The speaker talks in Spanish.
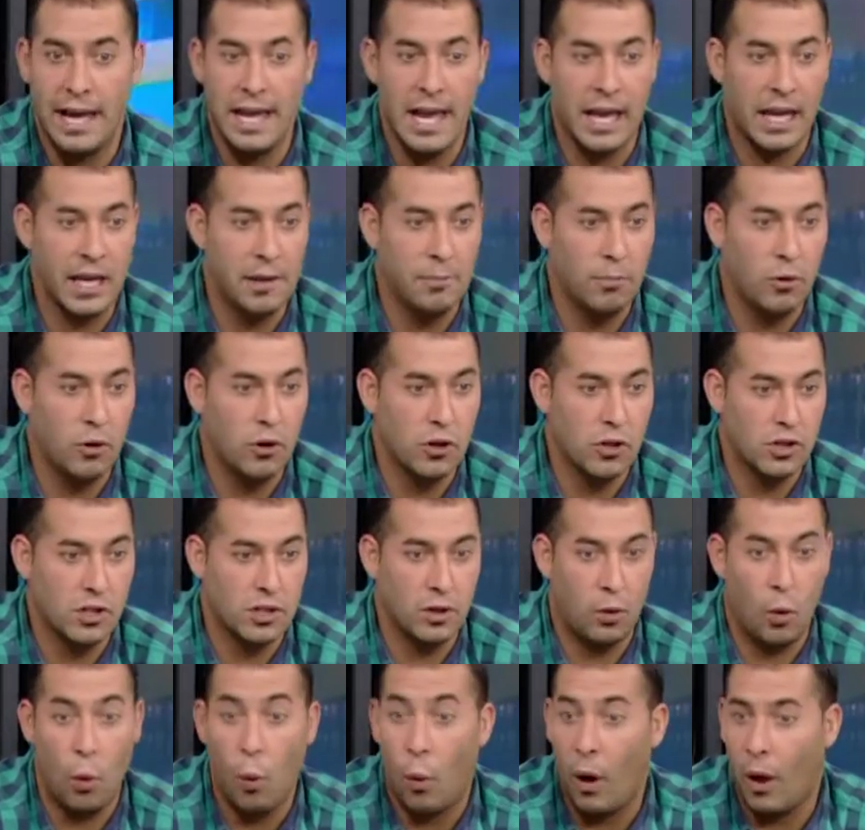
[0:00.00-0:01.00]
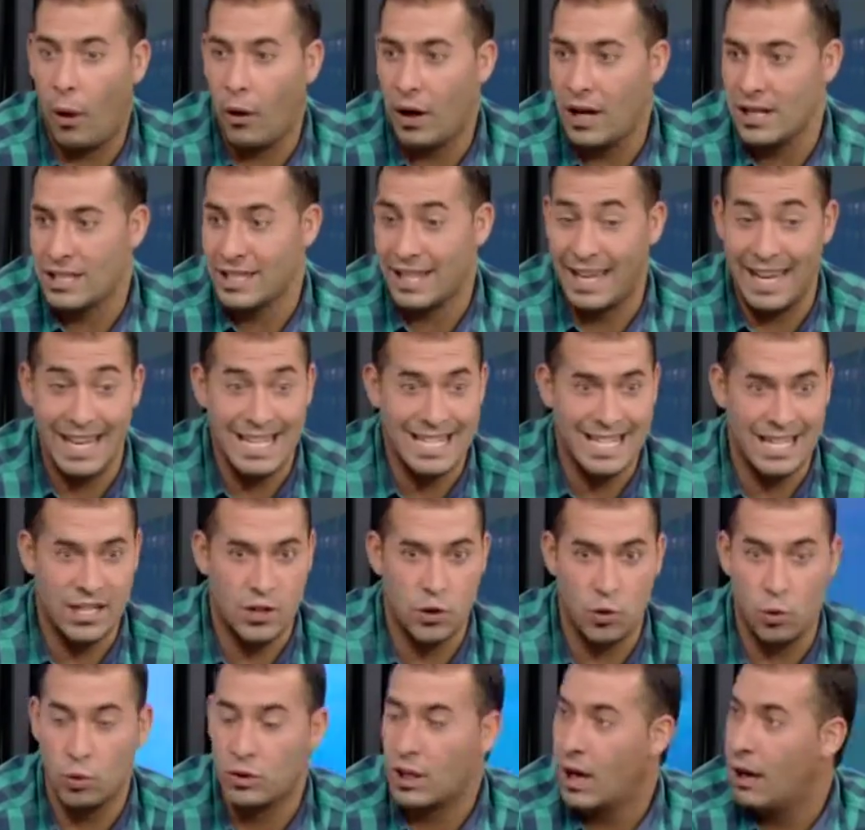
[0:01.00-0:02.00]
hay equipos, jugadoras que ese
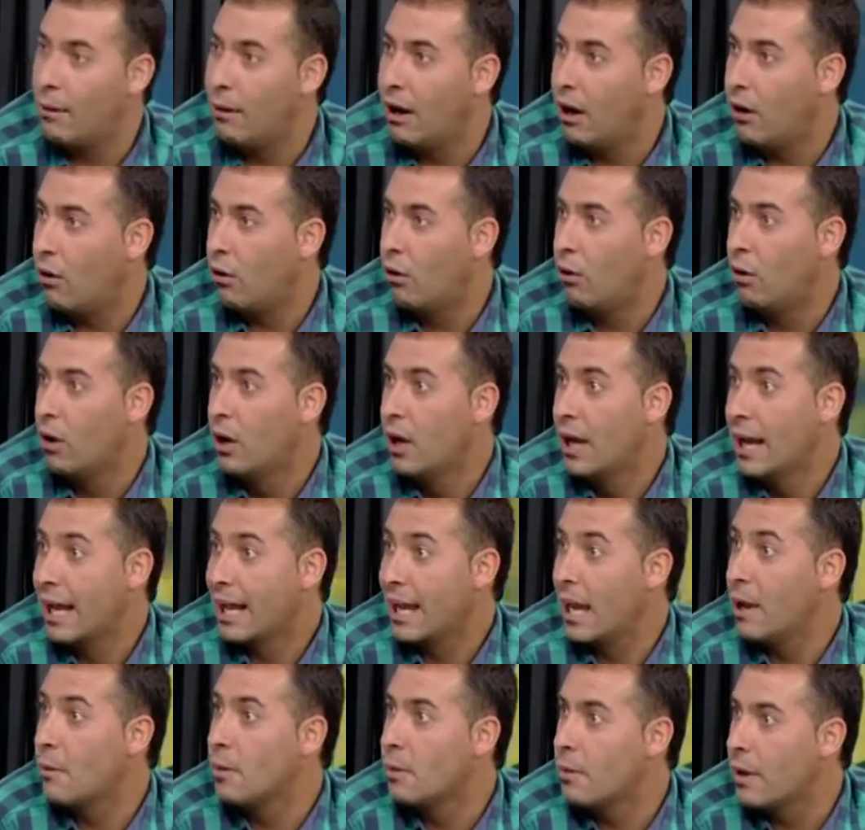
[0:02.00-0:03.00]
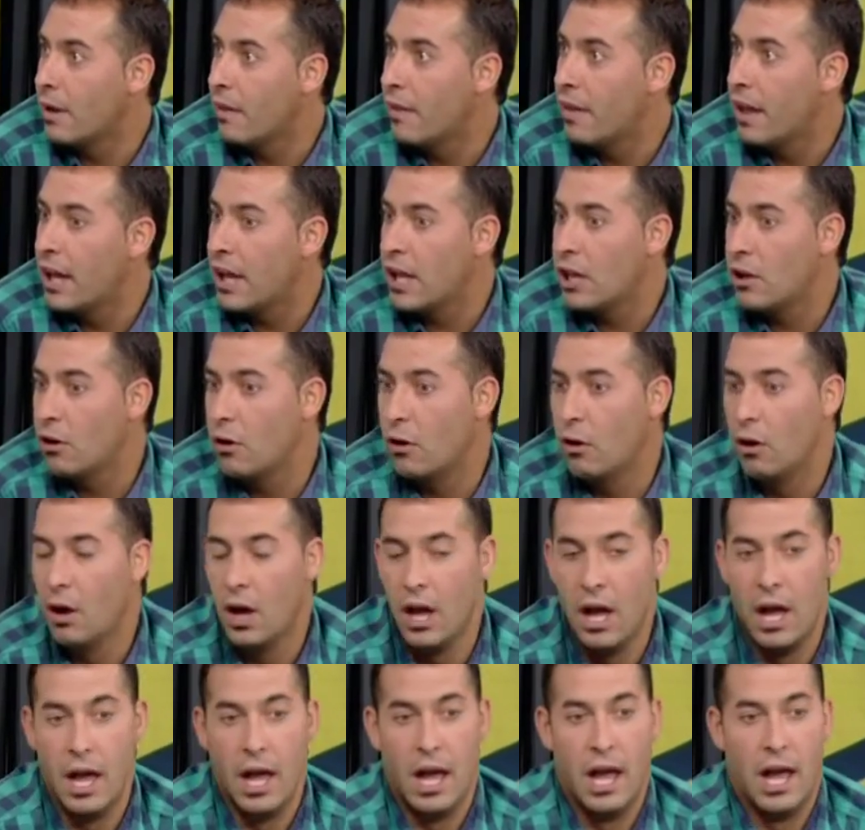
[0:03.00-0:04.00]
es su trabajo, que viven de ello.
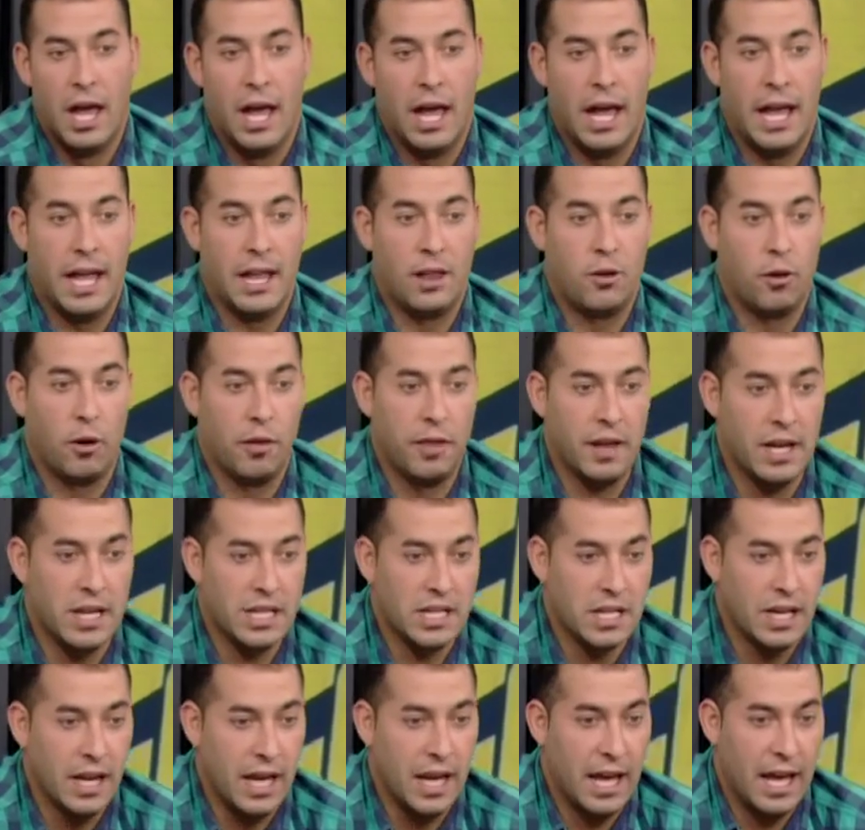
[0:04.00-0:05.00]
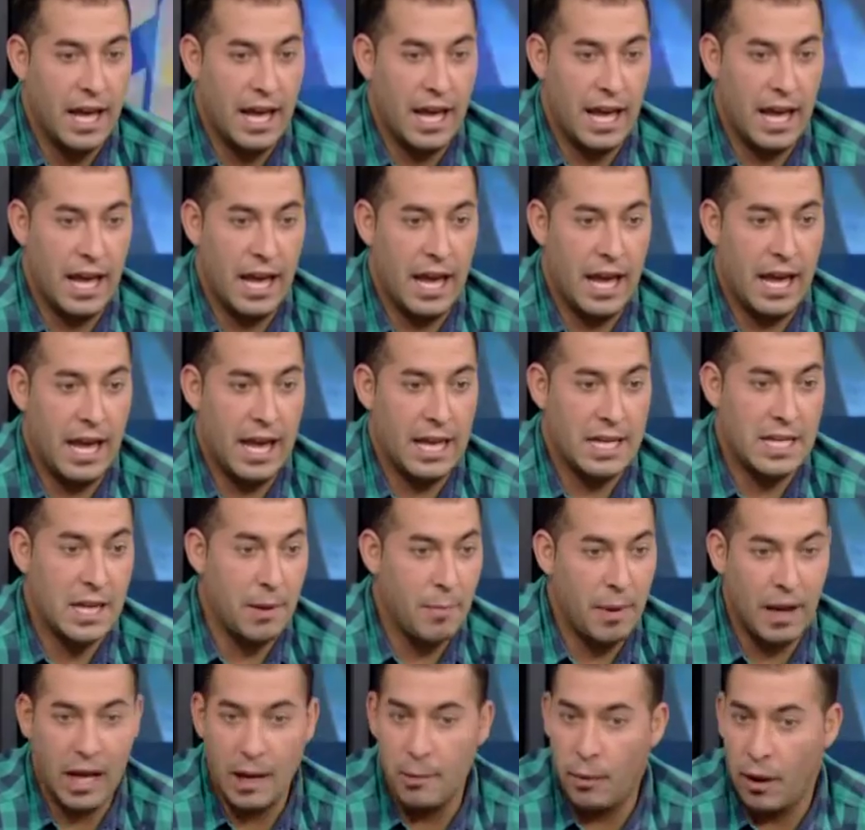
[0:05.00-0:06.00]
Entonces, eh,
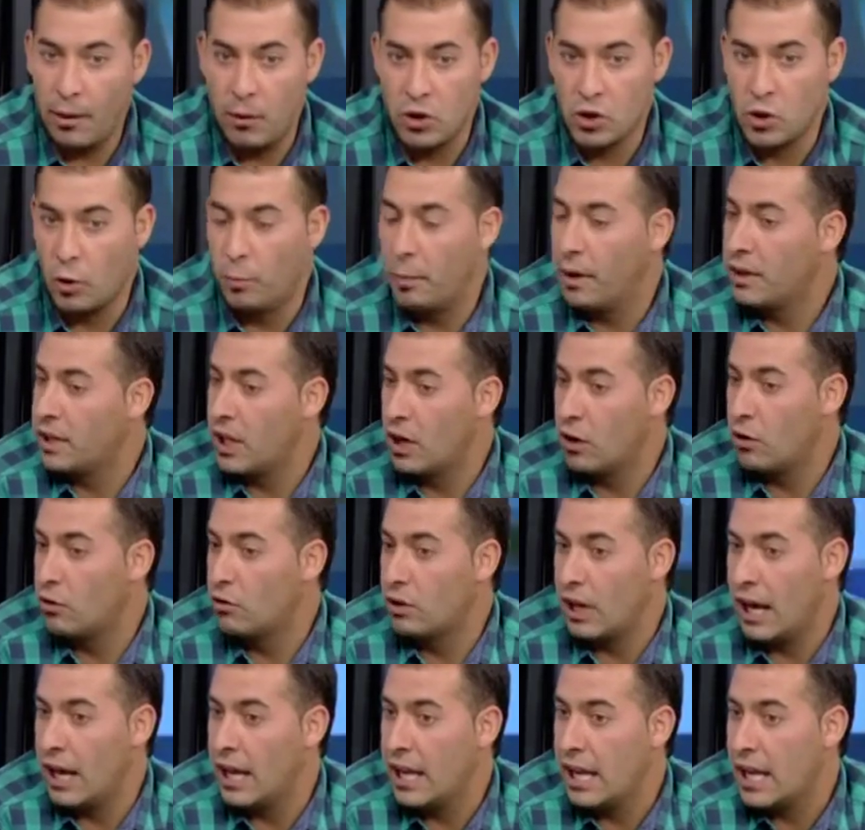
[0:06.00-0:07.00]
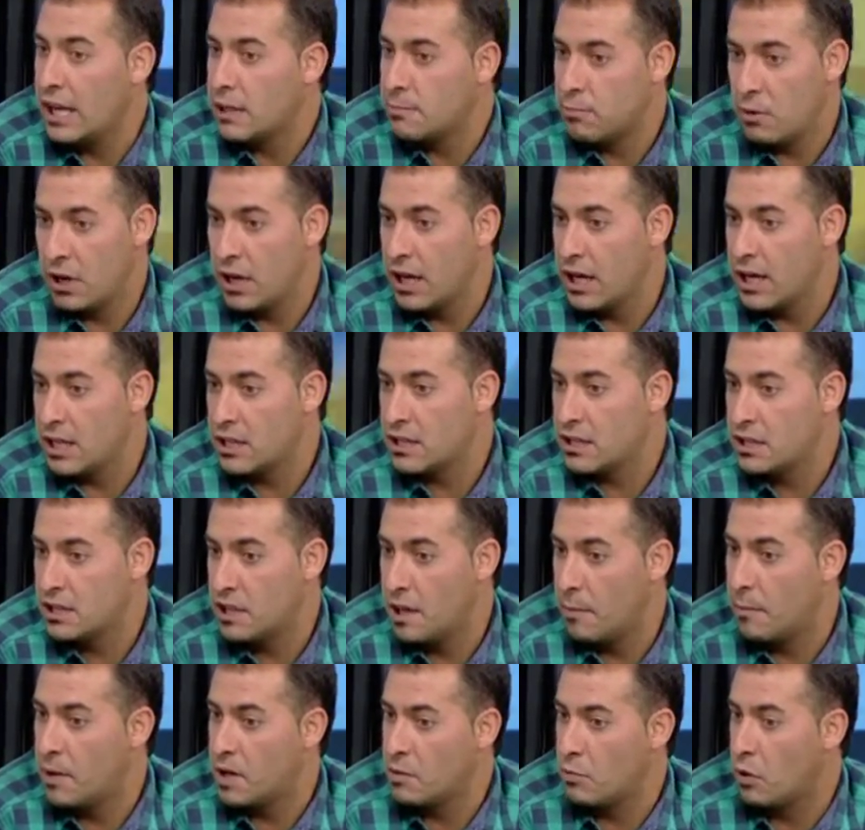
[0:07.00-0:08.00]
siempre que podamos competir contra ellas, pues
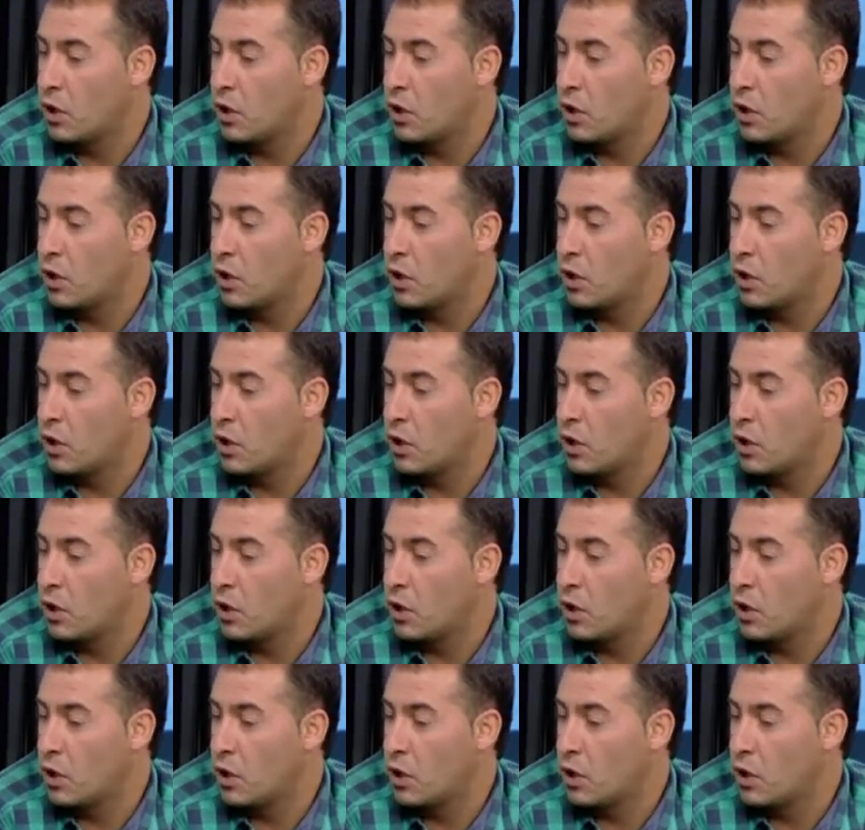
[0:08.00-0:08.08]
siempre es